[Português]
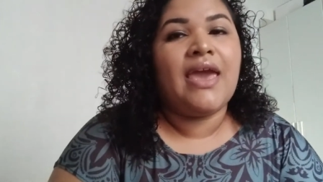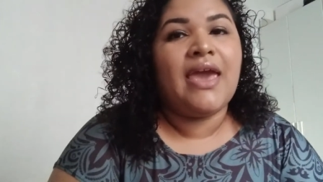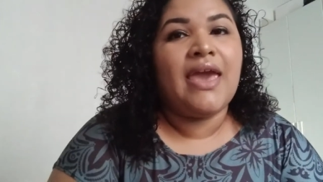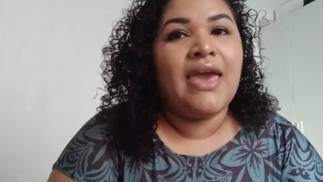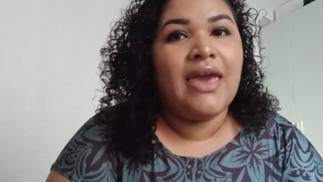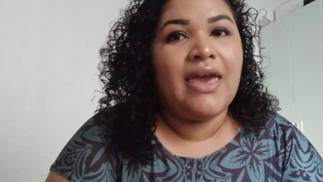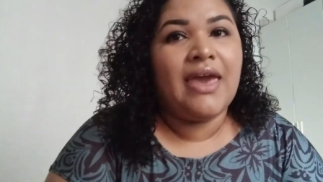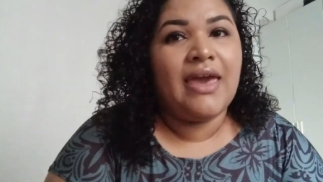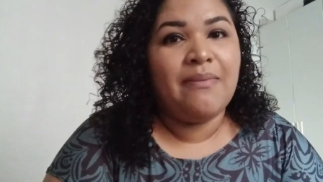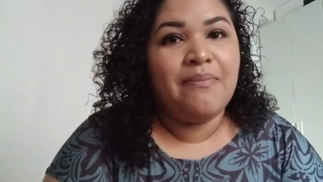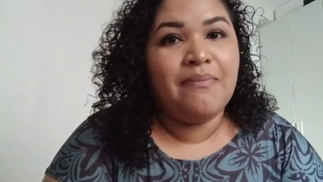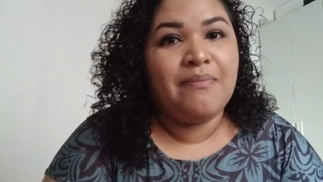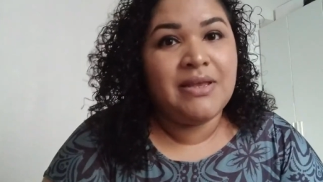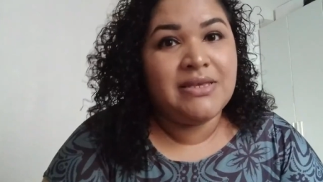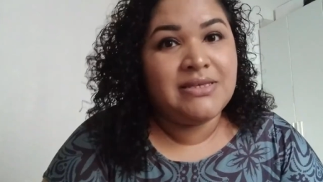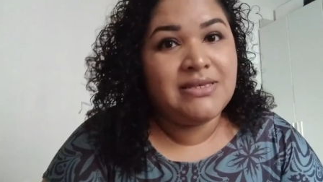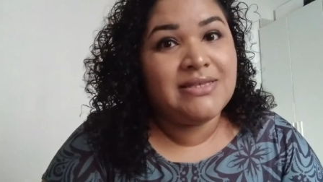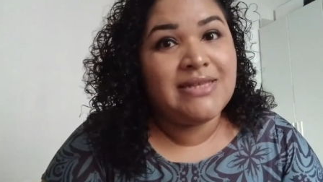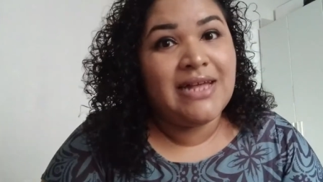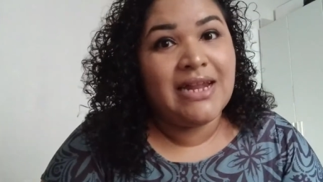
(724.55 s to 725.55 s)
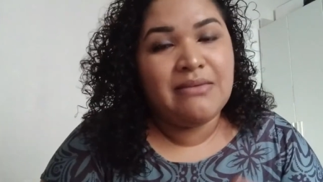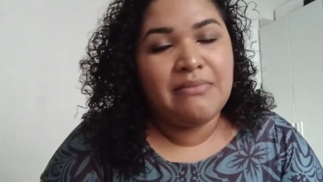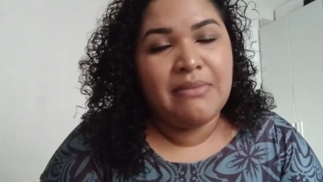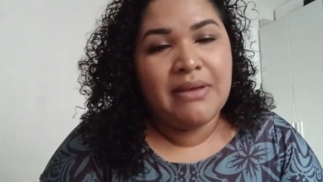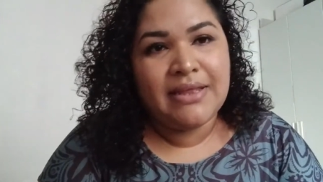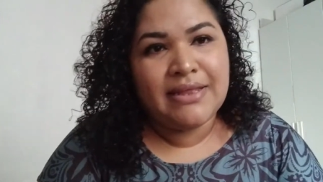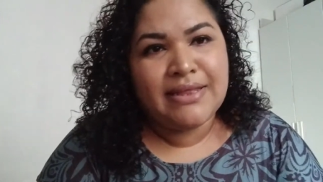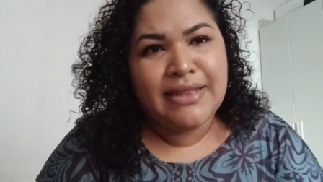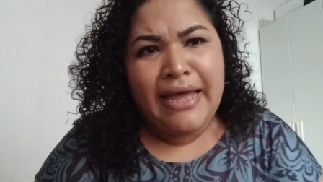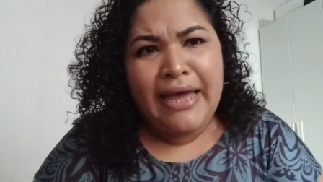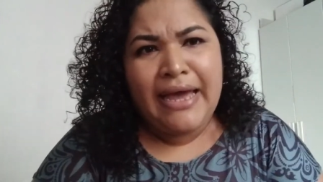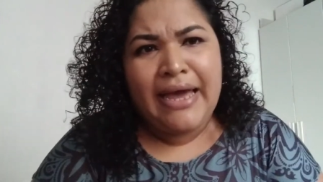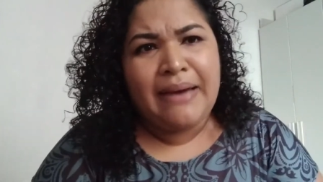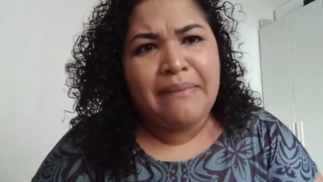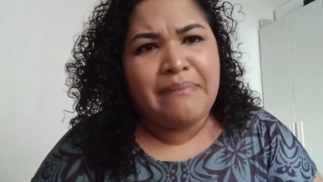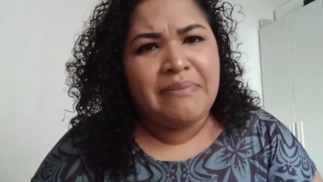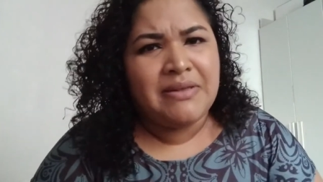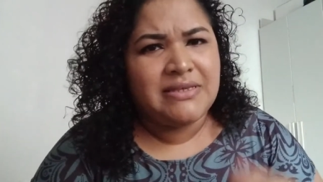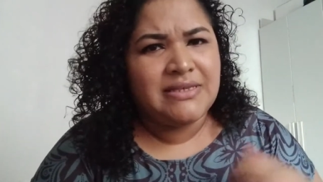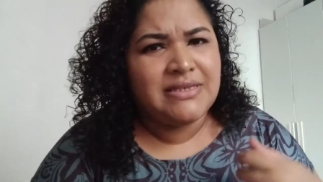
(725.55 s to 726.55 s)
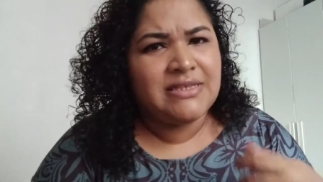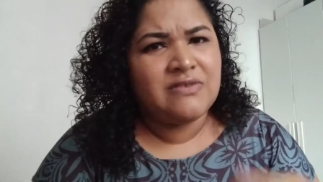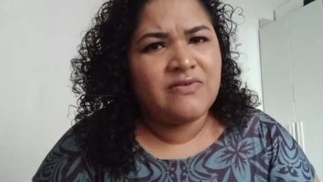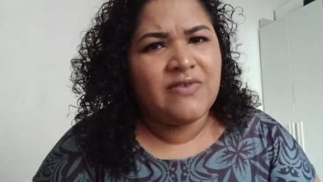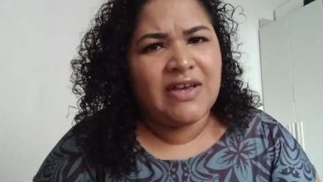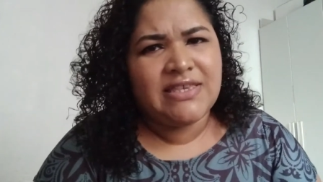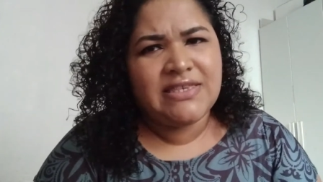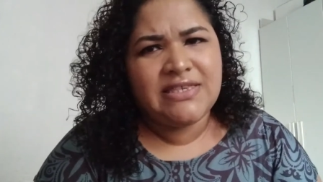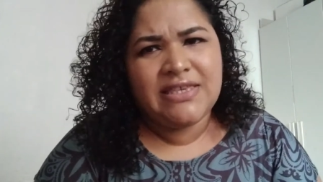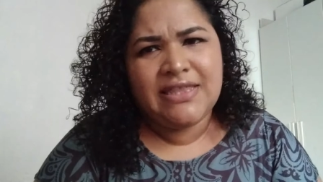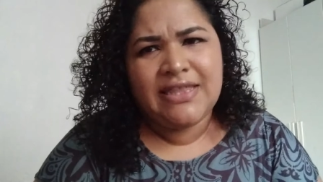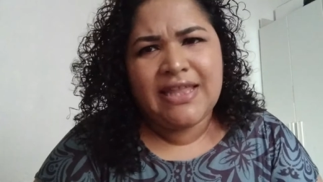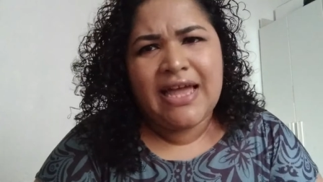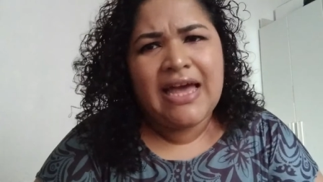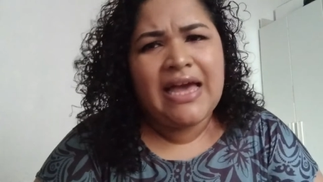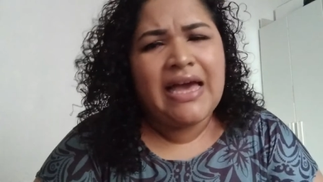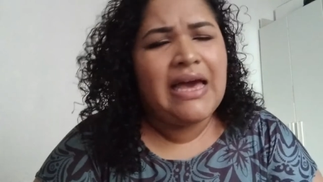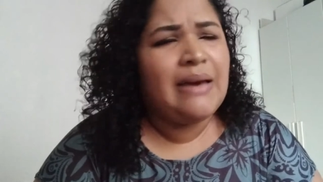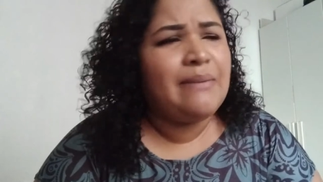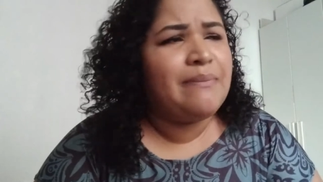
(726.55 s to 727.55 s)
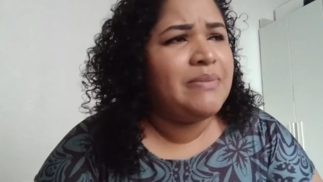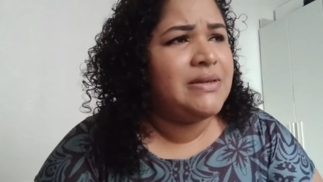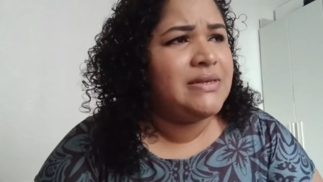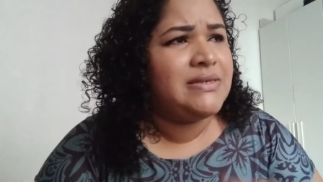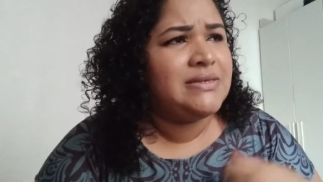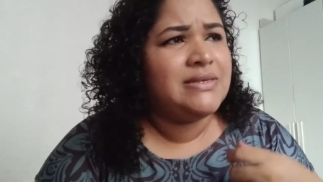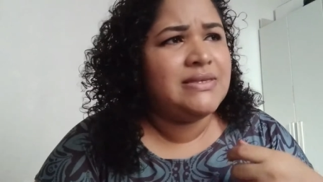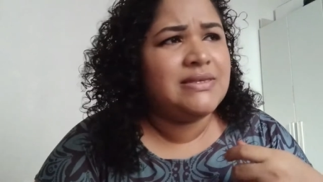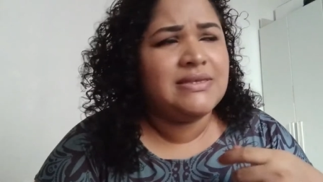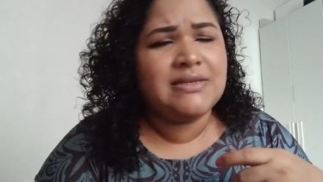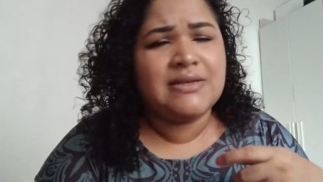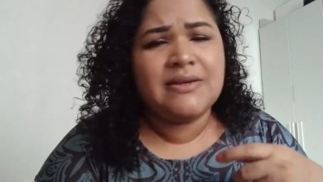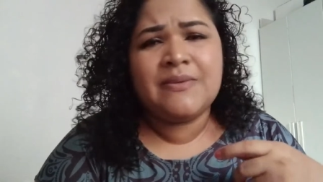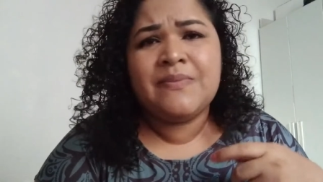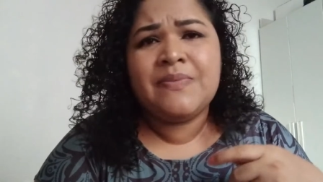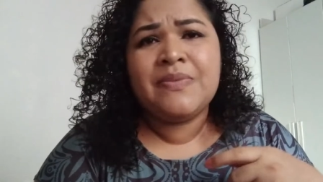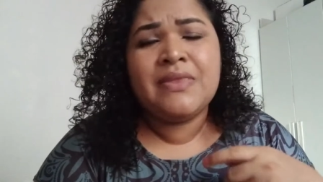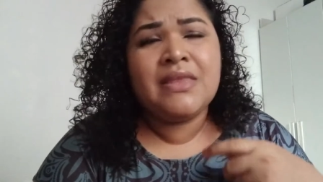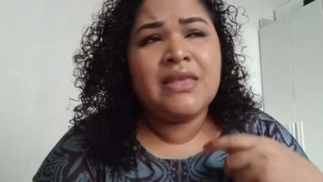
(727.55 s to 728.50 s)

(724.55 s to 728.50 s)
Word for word: É, precisa alimentar, precisa vacinar, precisa